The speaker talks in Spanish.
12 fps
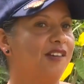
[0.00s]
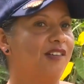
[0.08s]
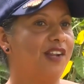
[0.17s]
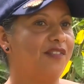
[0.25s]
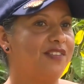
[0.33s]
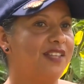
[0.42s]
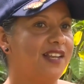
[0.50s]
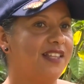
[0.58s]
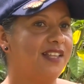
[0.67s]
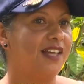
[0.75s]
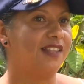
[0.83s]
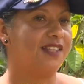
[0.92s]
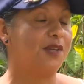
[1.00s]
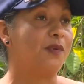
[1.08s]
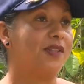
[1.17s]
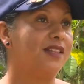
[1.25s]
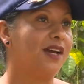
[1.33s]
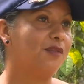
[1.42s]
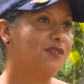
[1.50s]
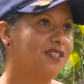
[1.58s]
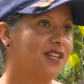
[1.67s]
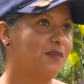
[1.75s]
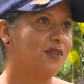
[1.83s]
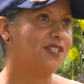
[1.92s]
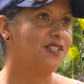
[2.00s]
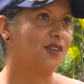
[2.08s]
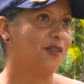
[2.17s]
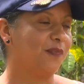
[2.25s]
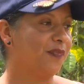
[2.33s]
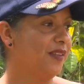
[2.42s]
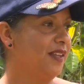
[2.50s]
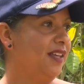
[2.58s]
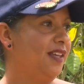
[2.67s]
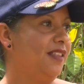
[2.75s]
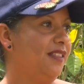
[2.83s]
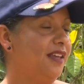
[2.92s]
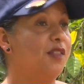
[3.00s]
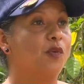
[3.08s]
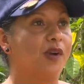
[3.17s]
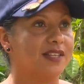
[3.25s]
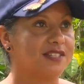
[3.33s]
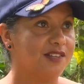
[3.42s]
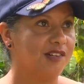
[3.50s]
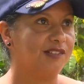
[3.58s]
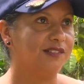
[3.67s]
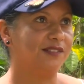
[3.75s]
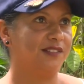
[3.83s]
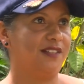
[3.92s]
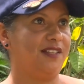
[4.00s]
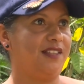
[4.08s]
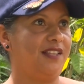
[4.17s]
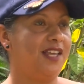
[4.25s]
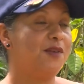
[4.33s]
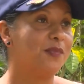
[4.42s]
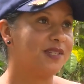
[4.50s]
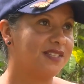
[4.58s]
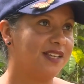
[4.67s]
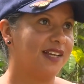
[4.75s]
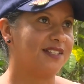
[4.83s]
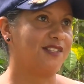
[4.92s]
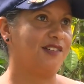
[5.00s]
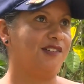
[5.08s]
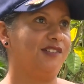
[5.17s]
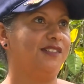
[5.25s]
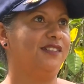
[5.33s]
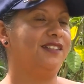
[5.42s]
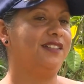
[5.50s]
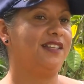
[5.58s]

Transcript: Con la finalidad de brindar un servicio de educación, de investigación,